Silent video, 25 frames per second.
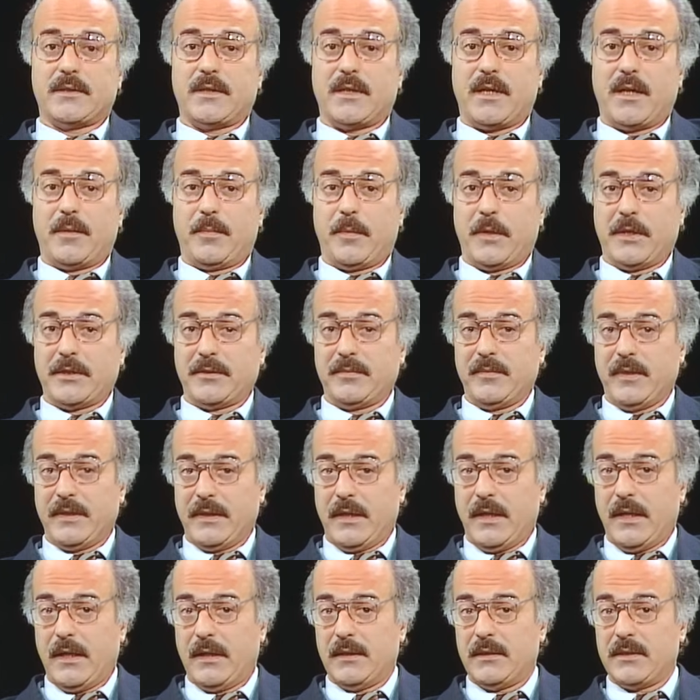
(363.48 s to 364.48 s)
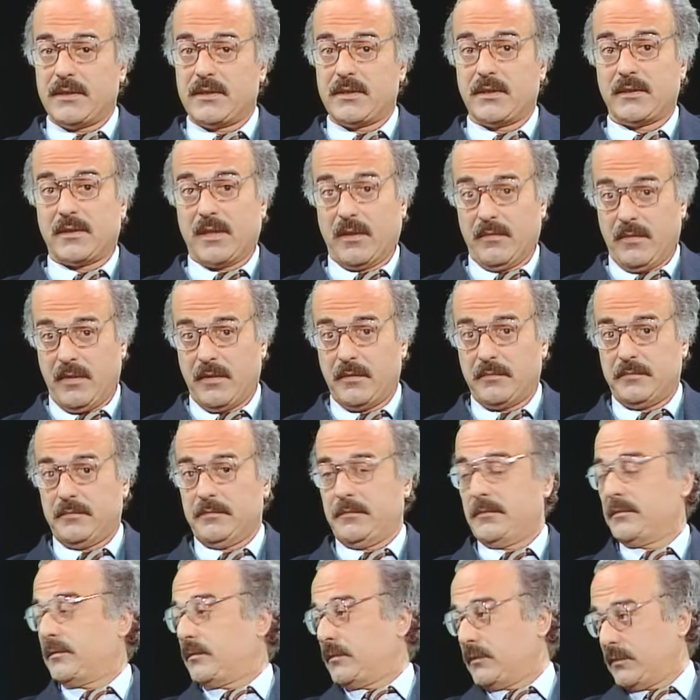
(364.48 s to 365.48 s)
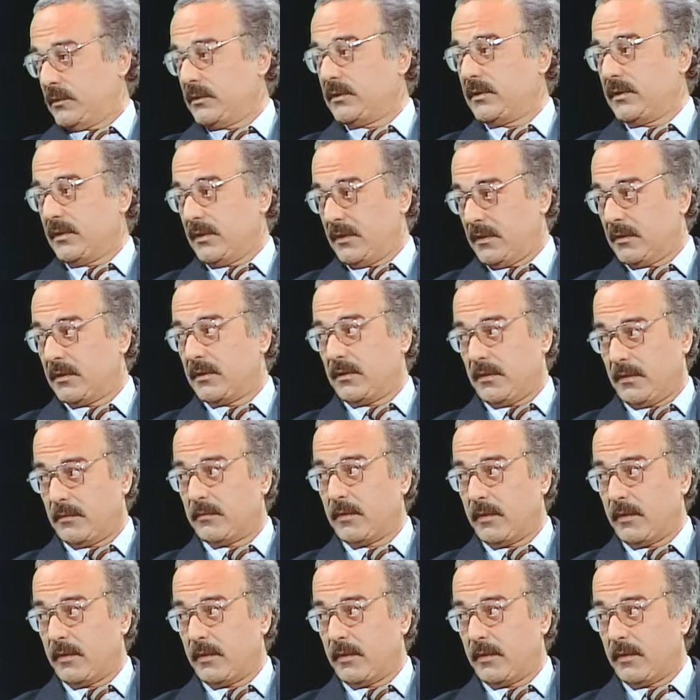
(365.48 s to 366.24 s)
apartman ahalisi tamam ee,